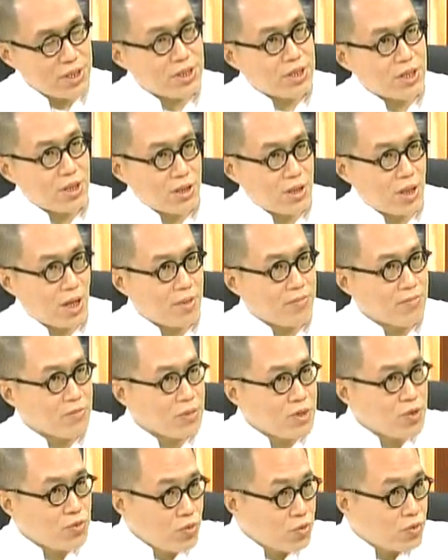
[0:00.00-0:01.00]
多细节，他
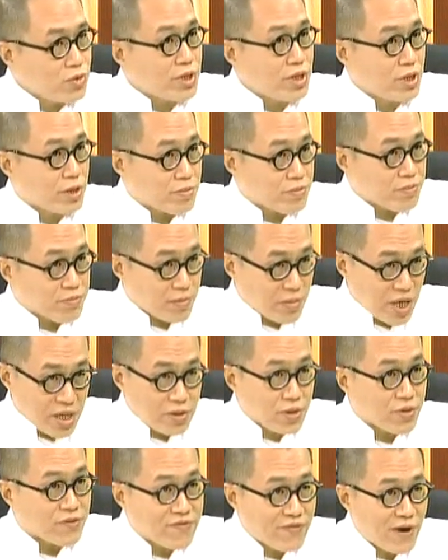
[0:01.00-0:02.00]
故意
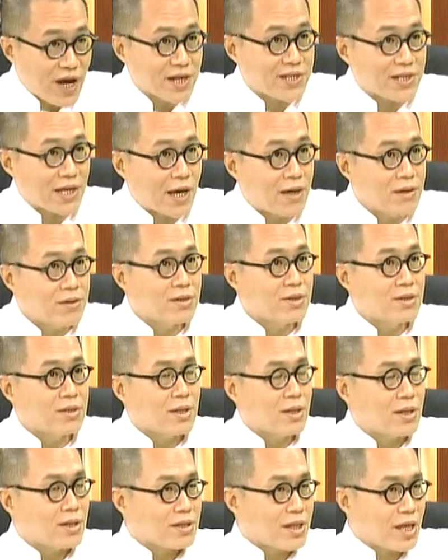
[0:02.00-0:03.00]
没有发展，
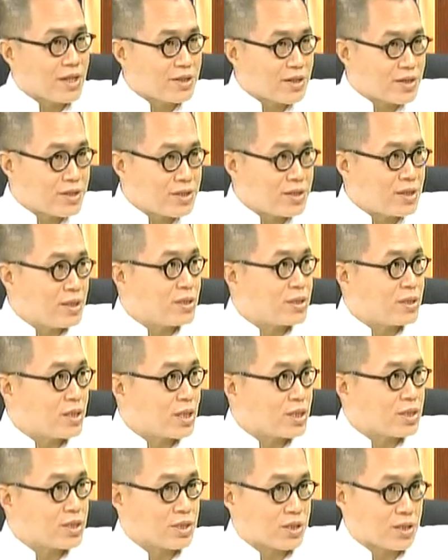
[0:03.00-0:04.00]
但那个细
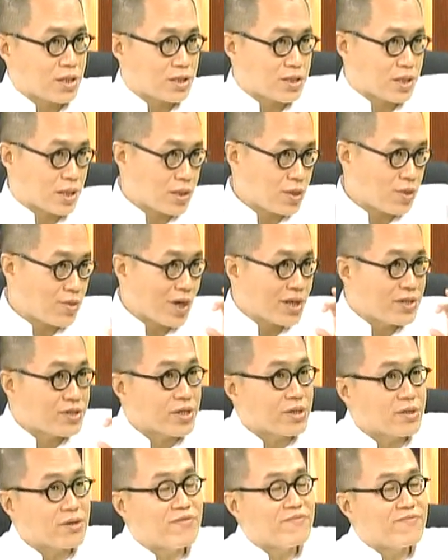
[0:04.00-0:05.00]
节使得整个环
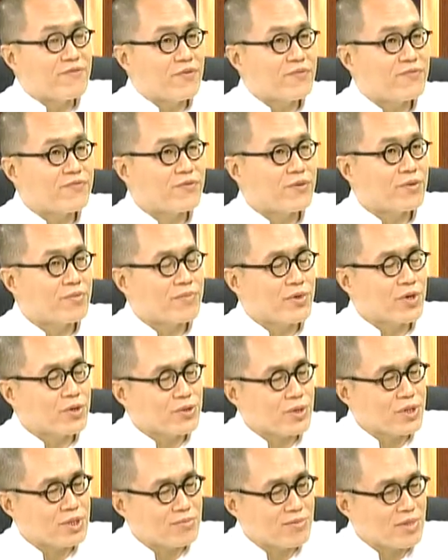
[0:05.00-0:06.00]
境更丰富。比
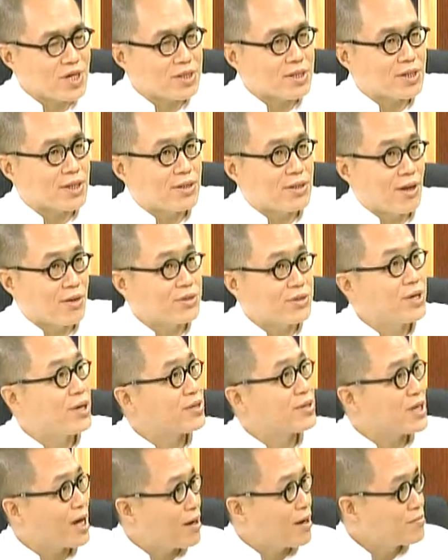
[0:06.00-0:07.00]
如说里面那个老
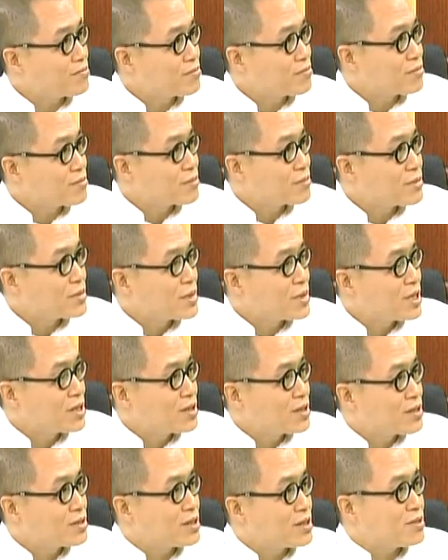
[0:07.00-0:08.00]
校长。
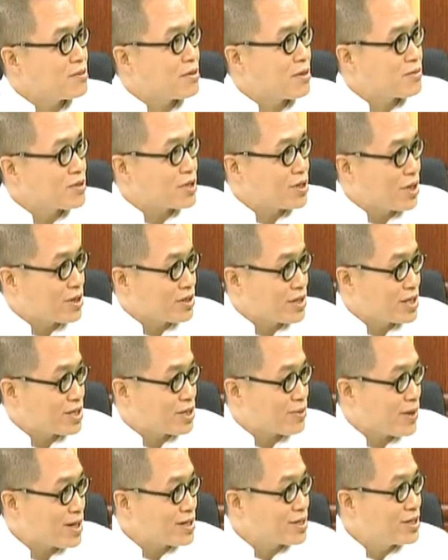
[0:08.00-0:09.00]
嗯，那些人不是老
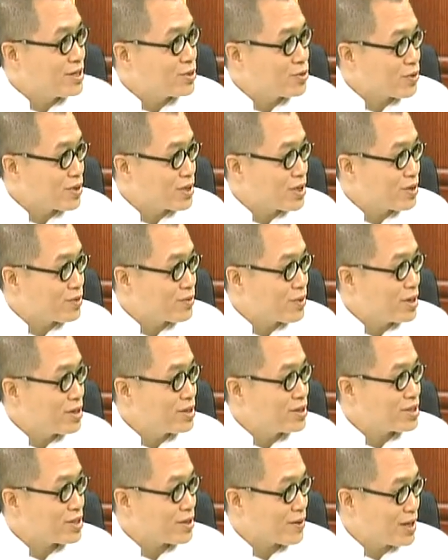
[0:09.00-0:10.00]
是喜欢跟人说英
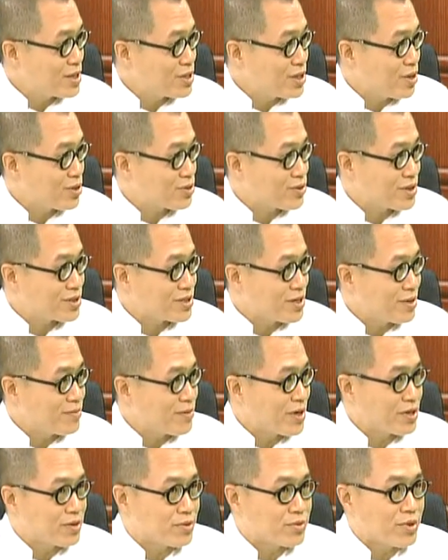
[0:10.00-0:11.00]
文，喜欢教训
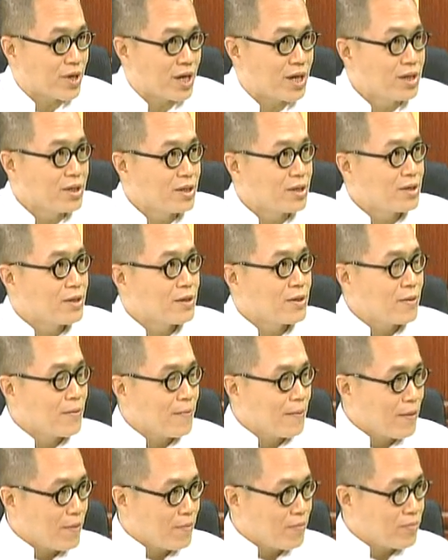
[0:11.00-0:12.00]
人，嘛，对不对？最后还